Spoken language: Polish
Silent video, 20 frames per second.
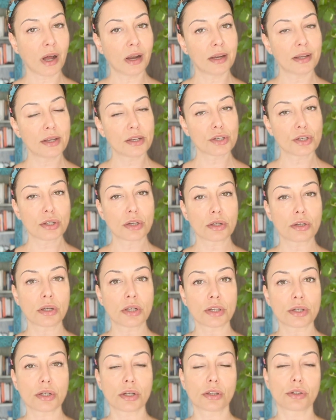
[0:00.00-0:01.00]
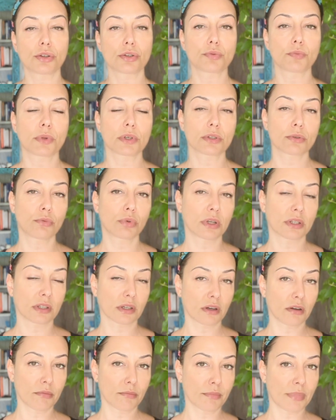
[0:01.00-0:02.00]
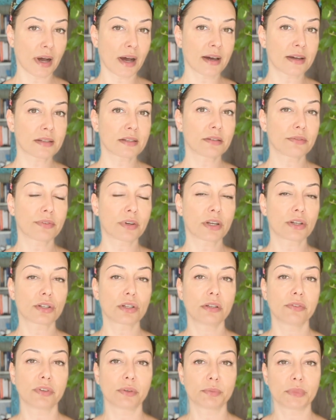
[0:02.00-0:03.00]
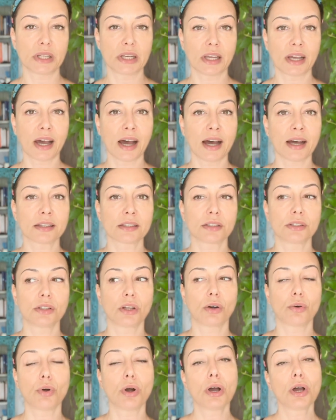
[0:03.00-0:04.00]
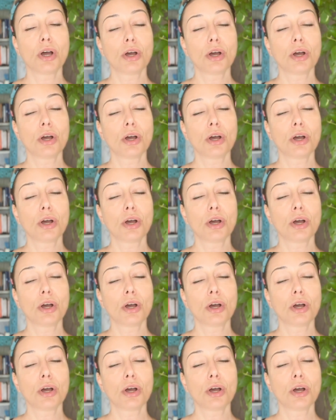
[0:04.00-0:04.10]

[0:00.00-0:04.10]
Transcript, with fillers: ale jeśli, jeśli ktoś ma skórę taką bardzo wrażliwą, delikatną,